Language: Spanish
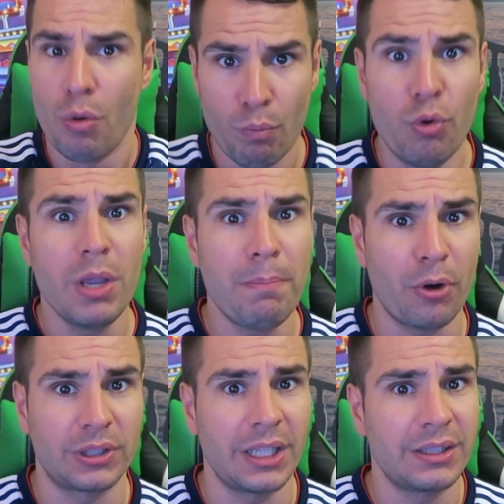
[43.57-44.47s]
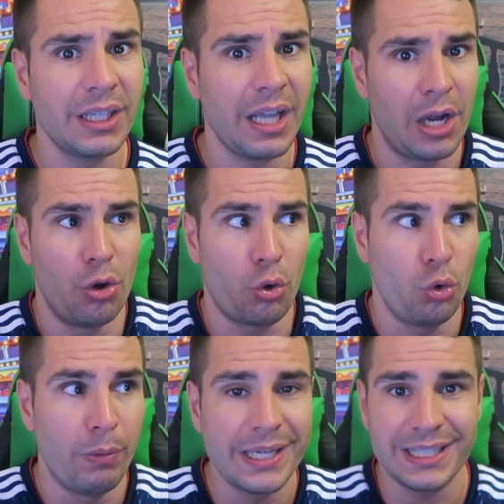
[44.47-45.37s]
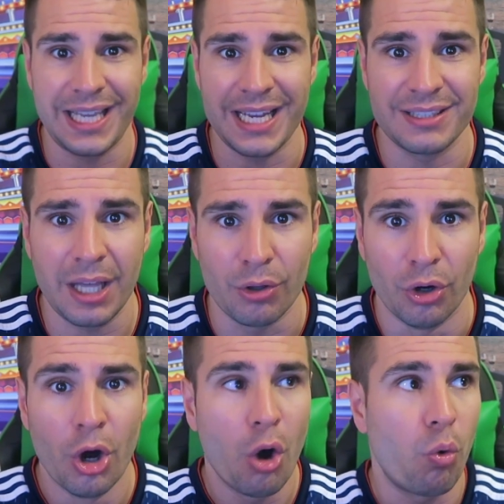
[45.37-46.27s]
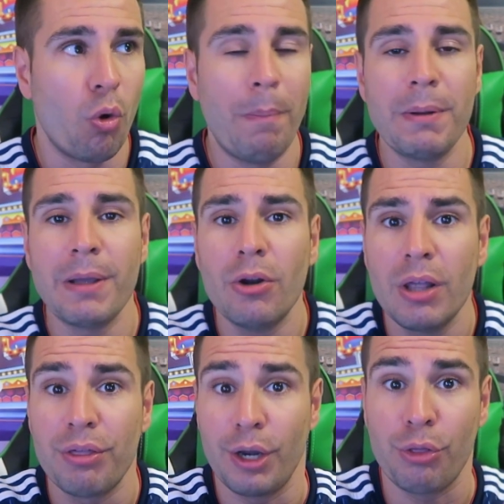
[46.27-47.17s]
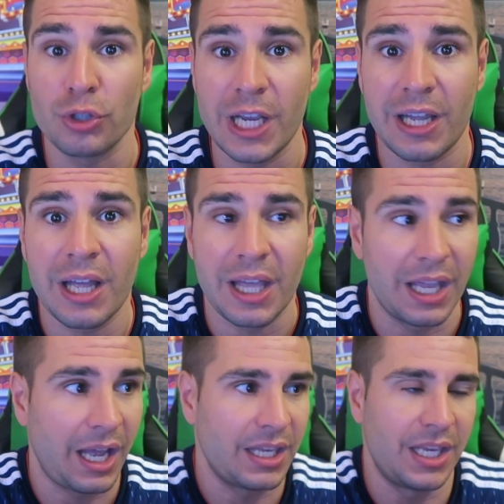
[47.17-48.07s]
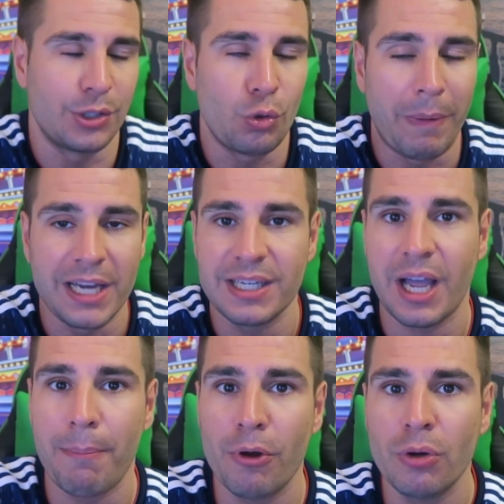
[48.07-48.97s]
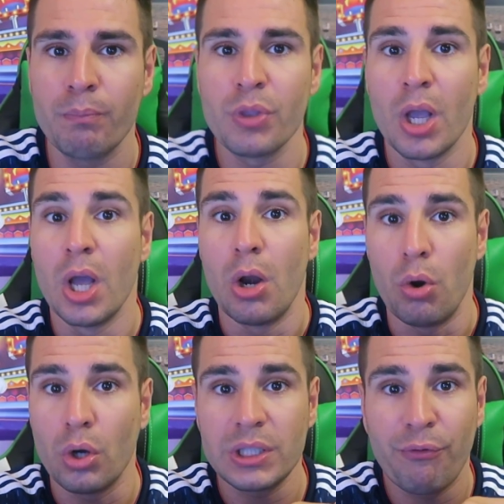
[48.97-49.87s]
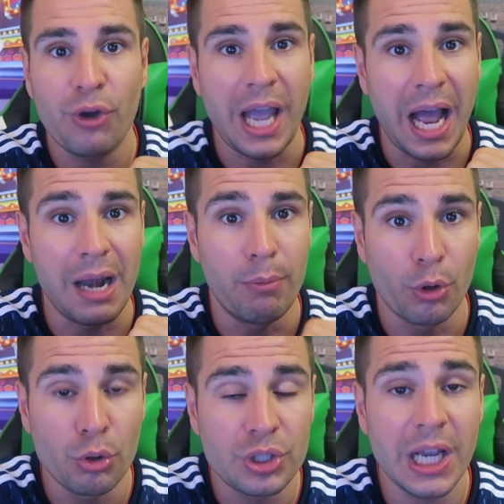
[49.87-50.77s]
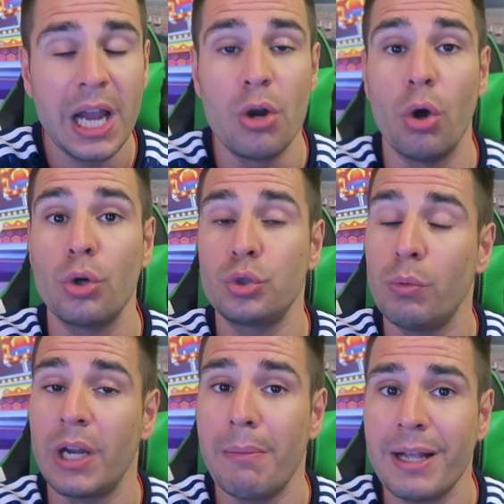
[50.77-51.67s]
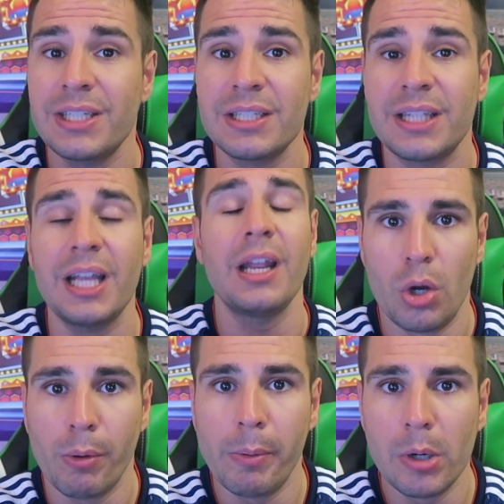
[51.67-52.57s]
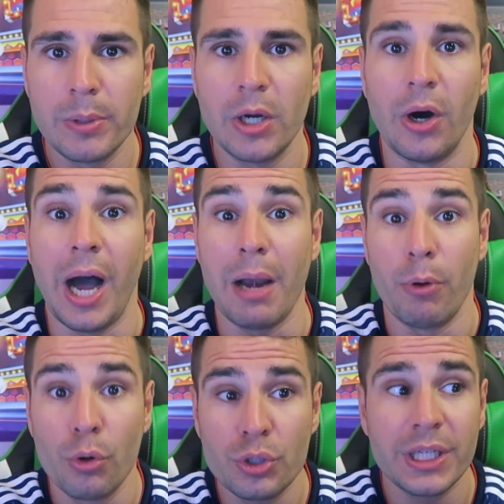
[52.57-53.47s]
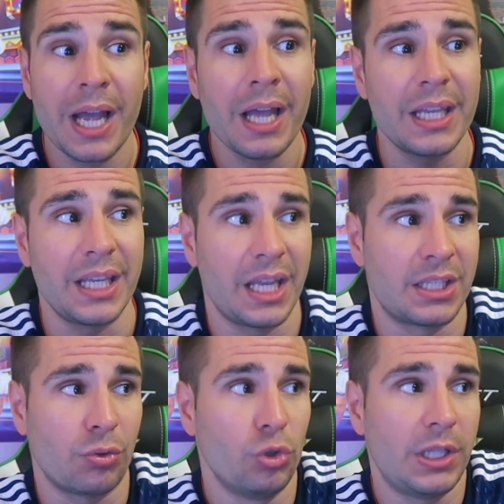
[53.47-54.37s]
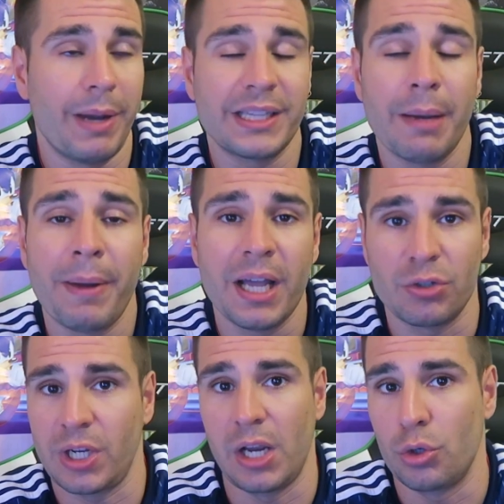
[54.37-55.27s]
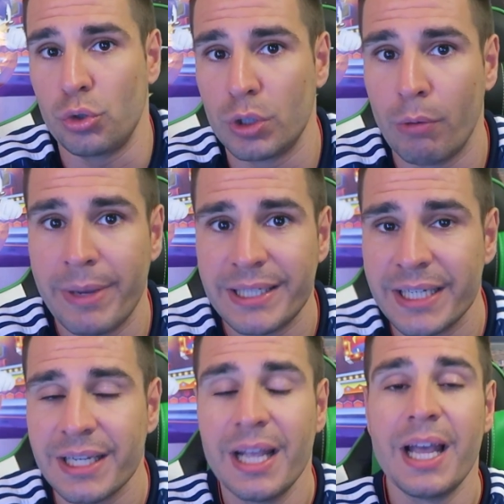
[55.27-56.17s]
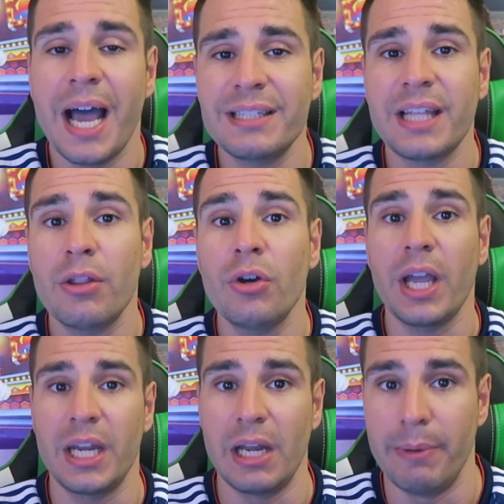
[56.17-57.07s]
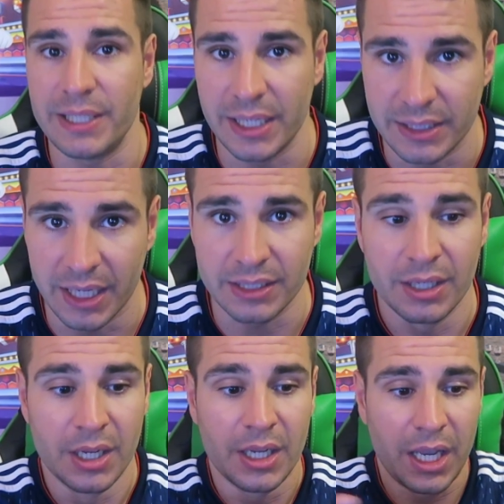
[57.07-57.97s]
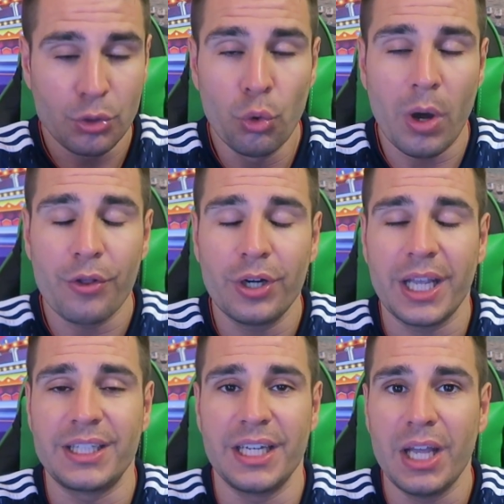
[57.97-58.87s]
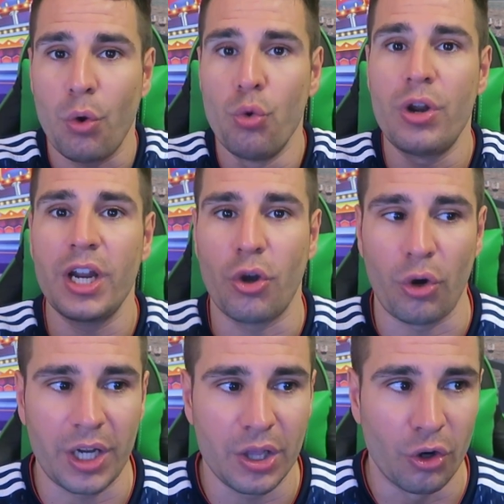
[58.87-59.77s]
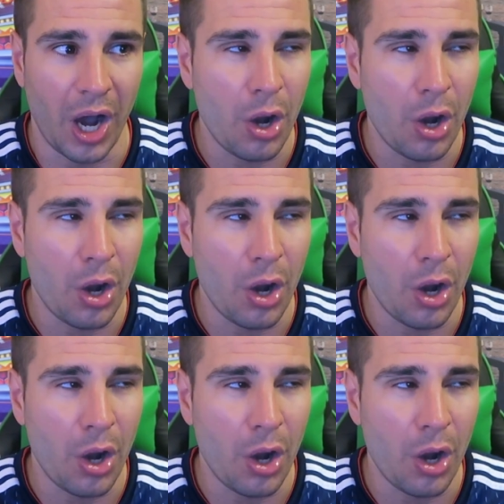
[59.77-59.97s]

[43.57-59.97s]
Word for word: muy importante en los clubes que ha estado. Jugó primero en Cerezo Osaka, eh, allí en su país, en Japón. Luego se fue al Borussia, luego estuvo en el Manchester, luego volvió al Borussia y en su última etapa, o sea, en los últimos meses, ha estado en el Besiktas. Es un jugador que tiene un recorrido,